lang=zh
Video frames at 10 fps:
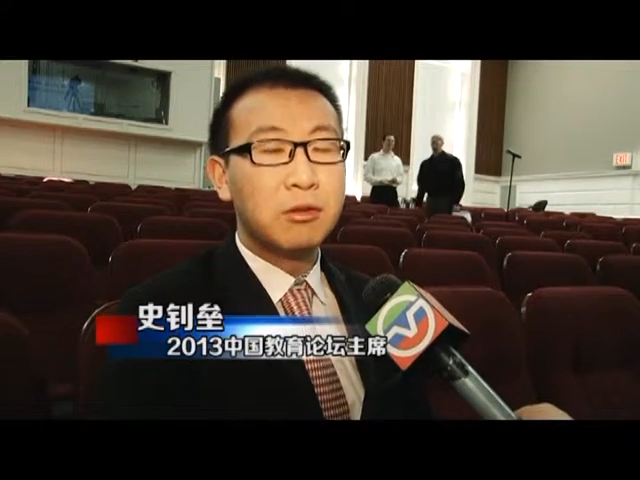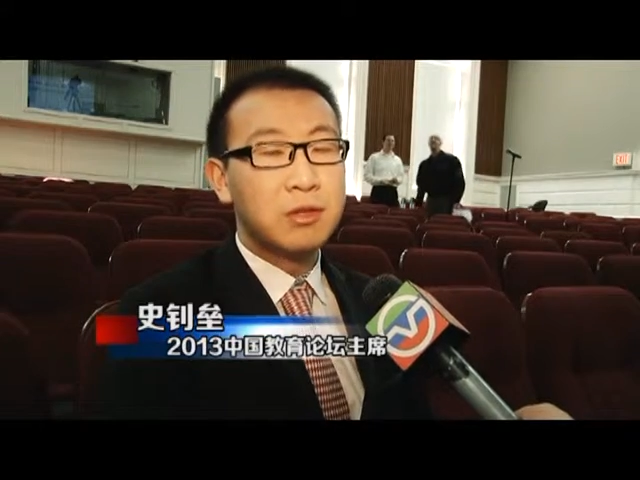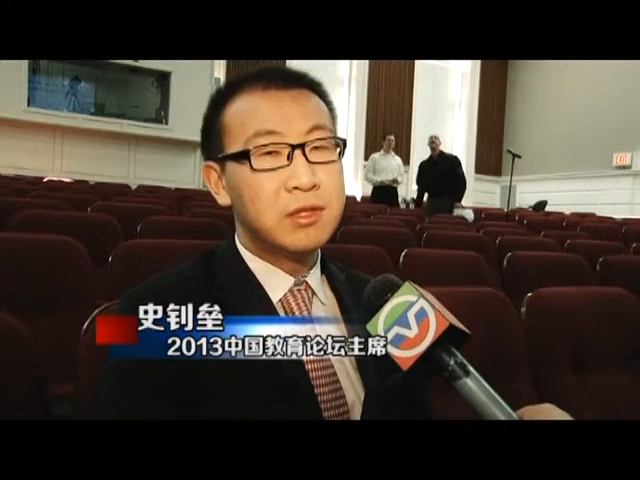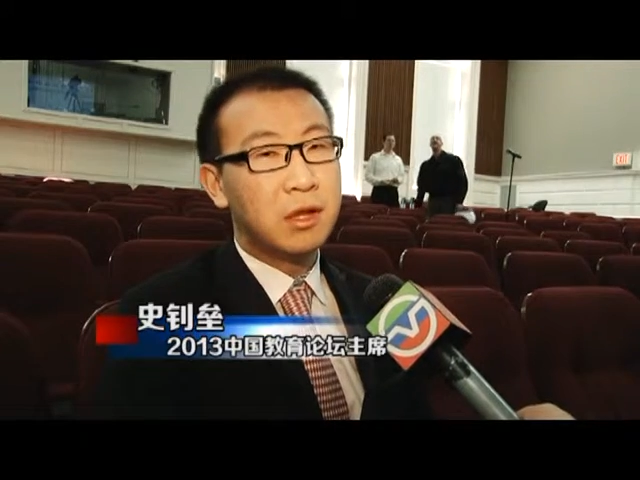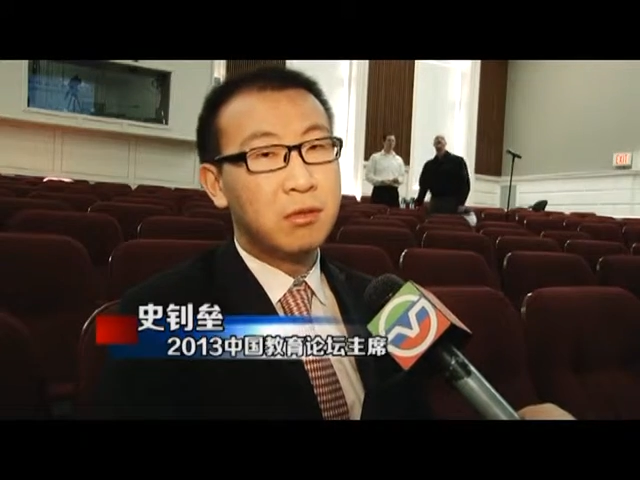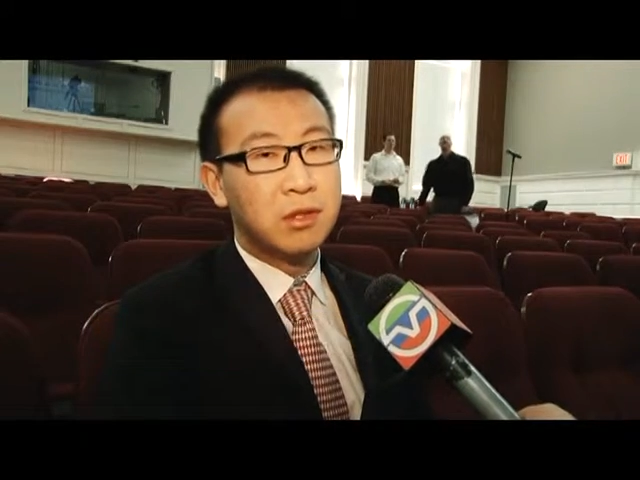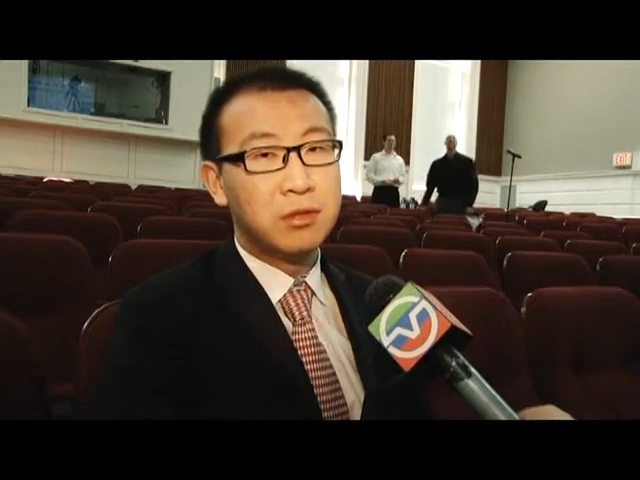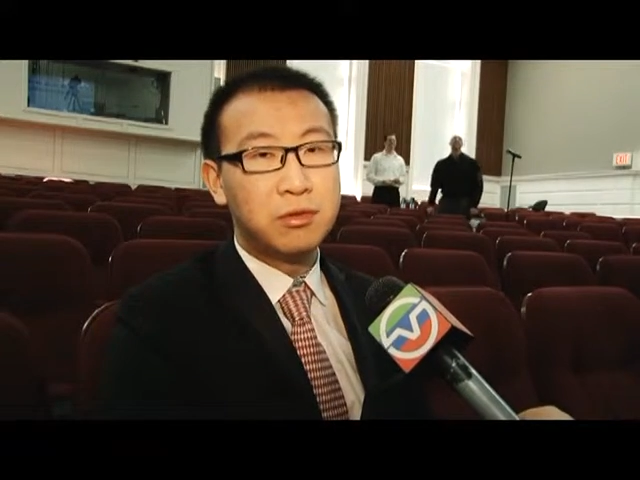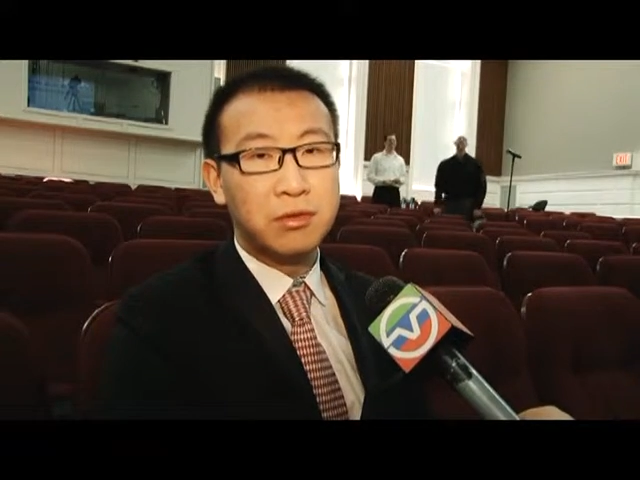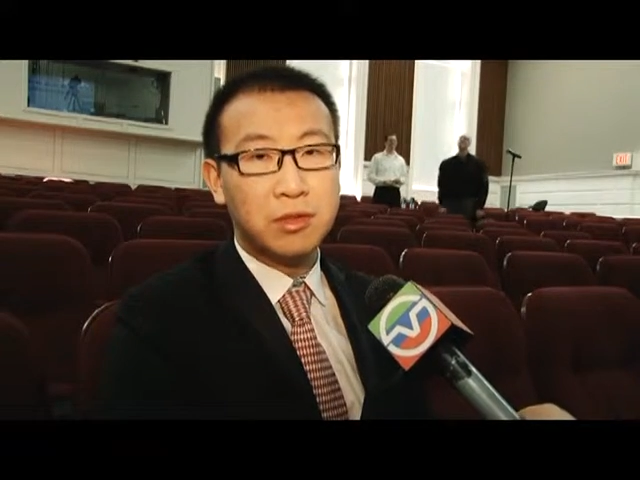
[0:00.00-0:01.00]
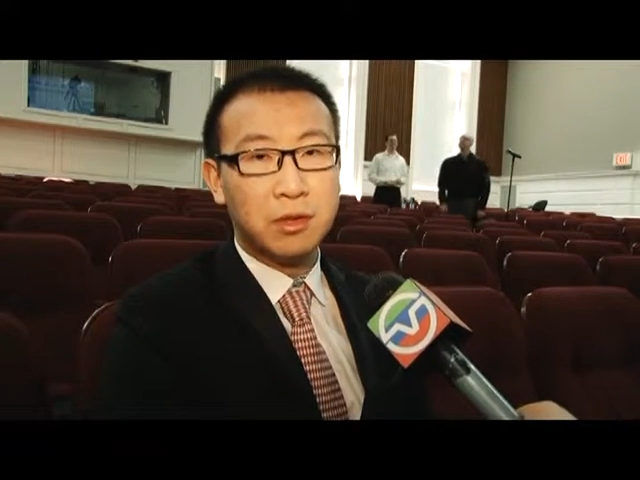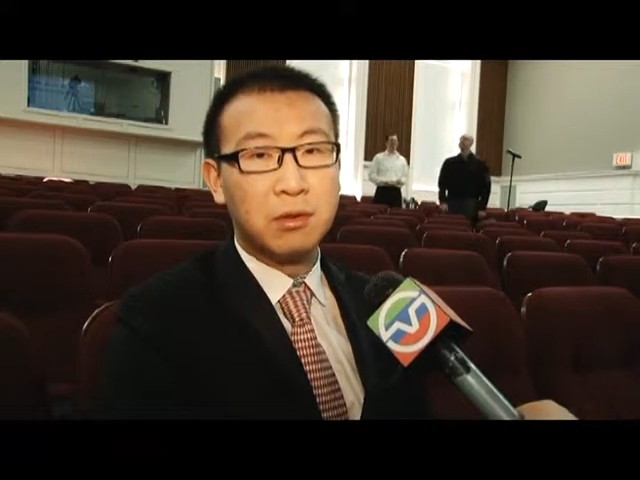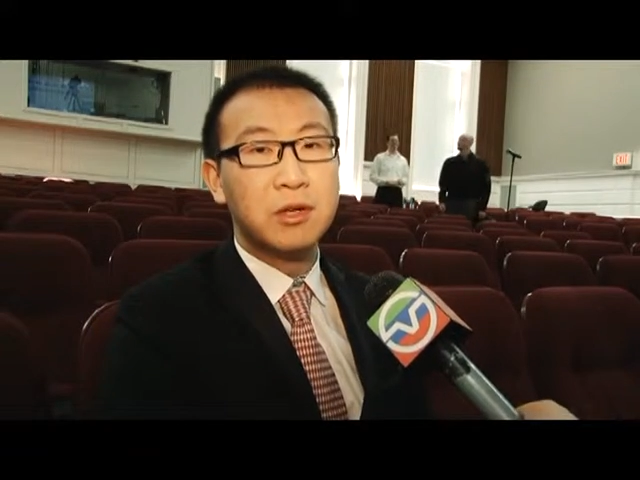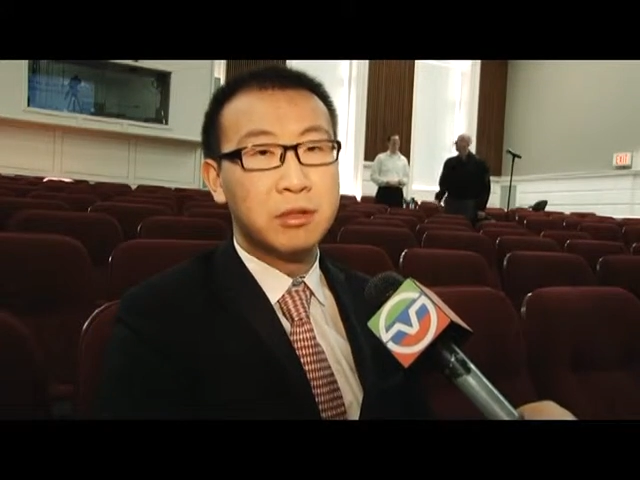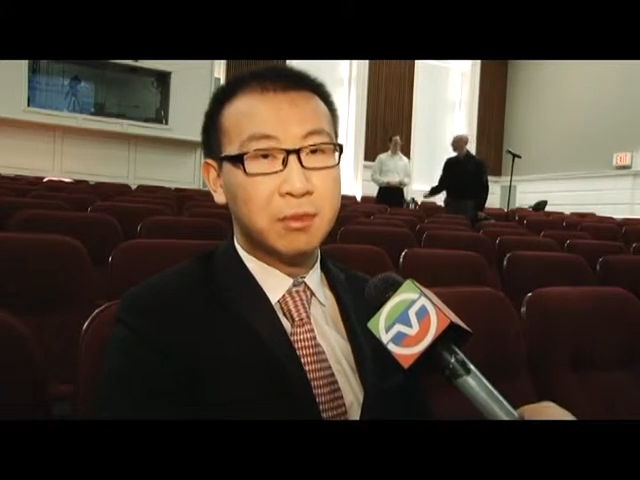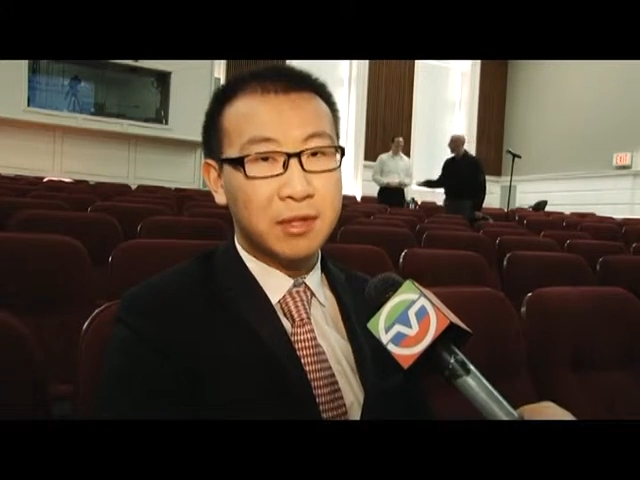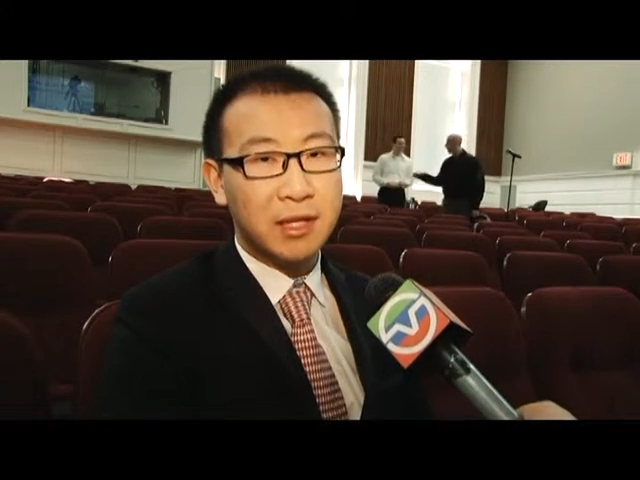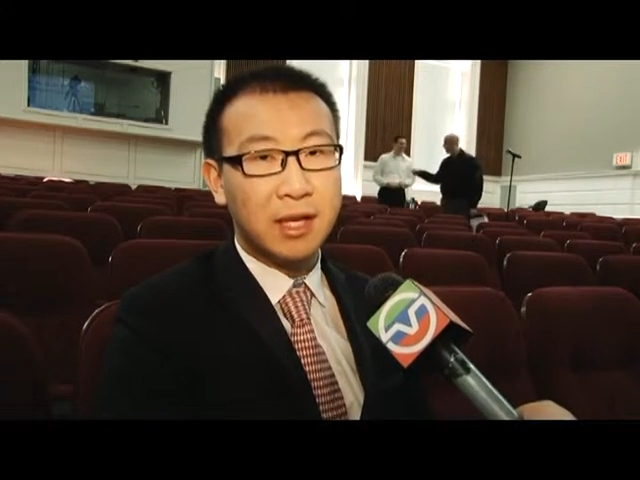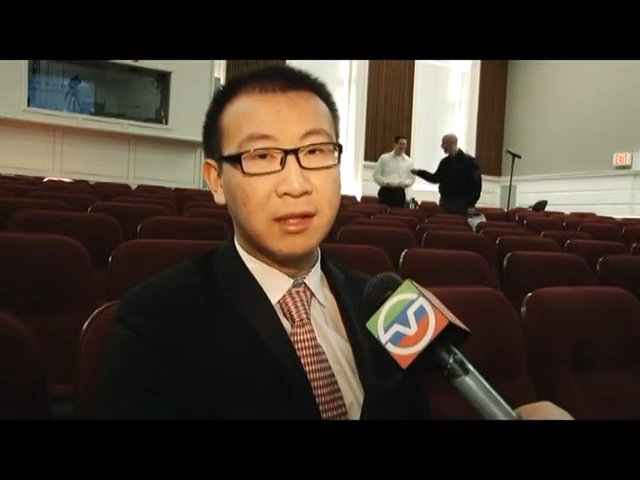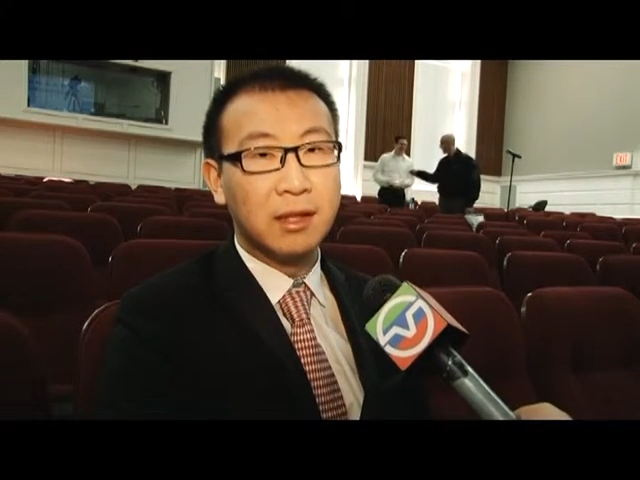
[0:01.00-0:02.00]
对教育的需求是不一样
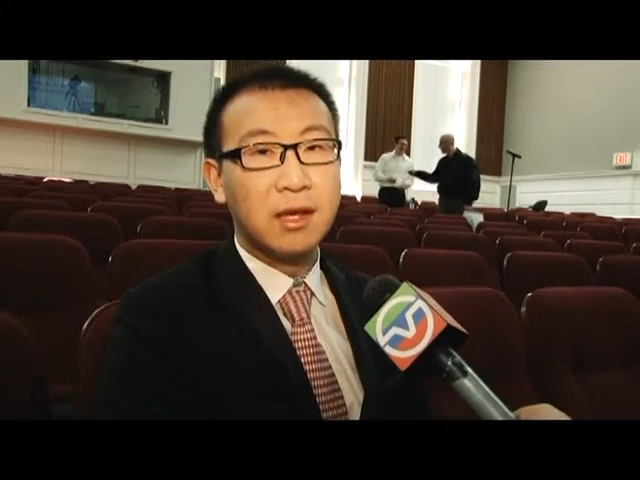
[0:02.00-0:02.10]
的，